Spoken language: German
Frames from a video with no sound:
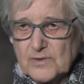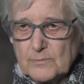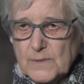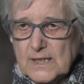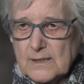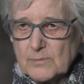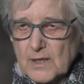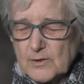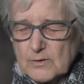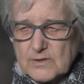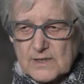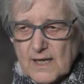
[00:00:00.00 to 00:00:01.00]
Familie
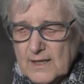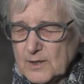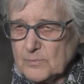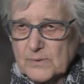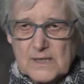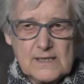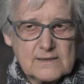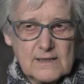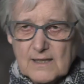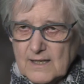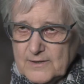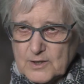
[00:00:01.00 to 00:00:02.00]
bei uns keine
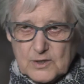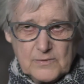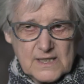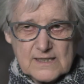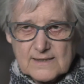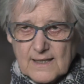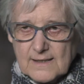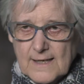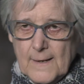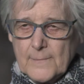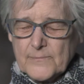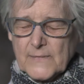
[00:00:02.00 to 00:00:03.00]
Priester, keine Schwestern
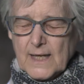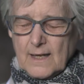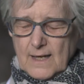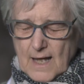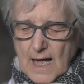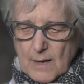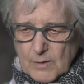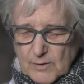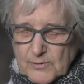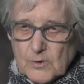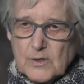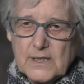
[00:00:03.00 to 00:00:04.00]

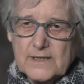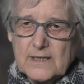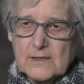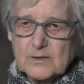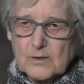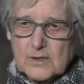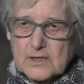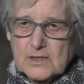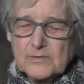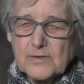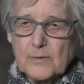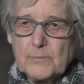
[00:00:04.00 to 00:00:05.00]
aber wohl in der
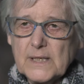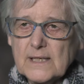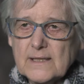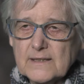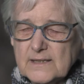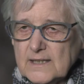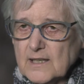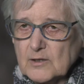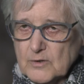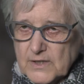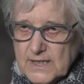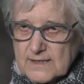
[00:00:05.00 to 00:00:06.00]
deutschen Familie
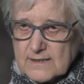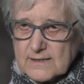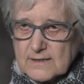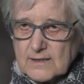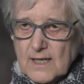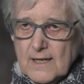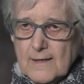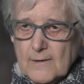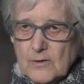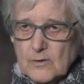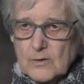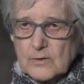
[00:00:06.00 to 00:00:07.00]
Diakonissen
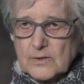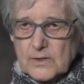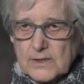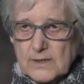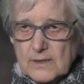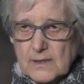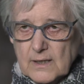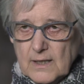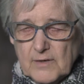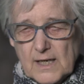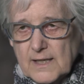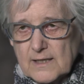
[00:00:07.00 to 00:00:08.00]
und äh,
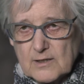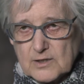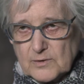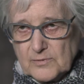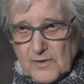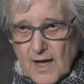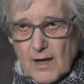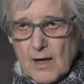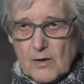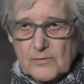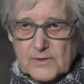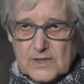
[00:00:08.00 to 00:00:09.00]
evangelische
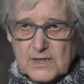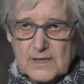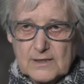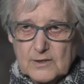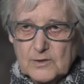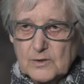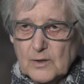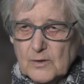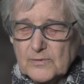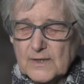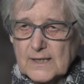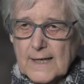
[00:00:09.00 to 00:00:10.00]
Pfarrer auf verschiedenen
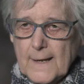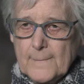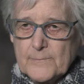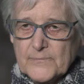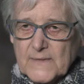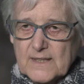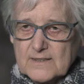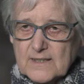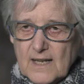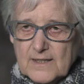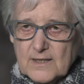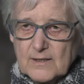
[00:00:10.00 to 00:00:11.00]
Dörfern. Das ist
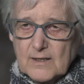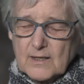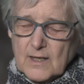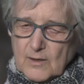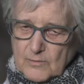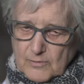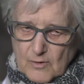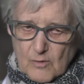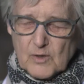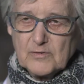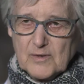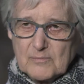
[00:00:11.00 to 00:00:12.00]
eine
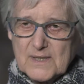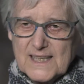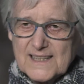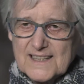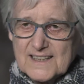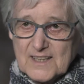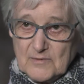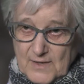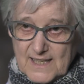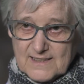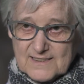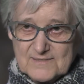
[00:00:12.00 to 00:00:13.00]
fromme Familie
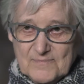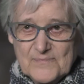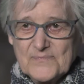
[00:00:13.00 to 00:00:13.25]
gewesen.